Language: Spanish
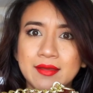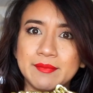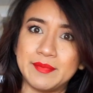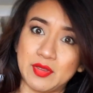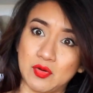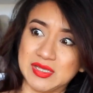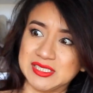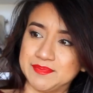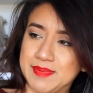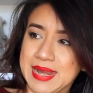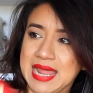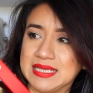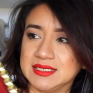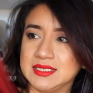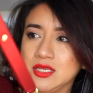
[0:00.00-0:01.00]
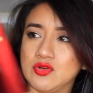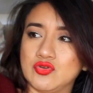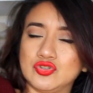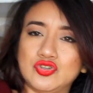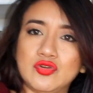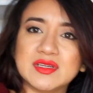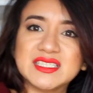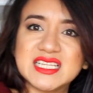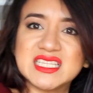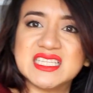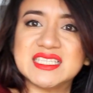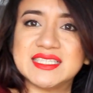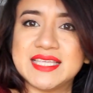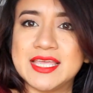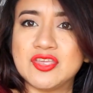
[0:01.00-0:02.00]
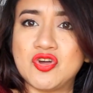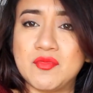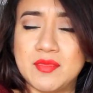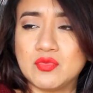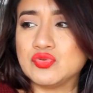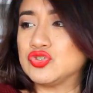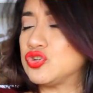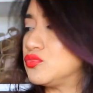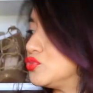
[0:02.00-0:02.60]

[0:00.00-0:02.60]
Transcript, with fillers: pero es plástico, solo es el diseño, me gustó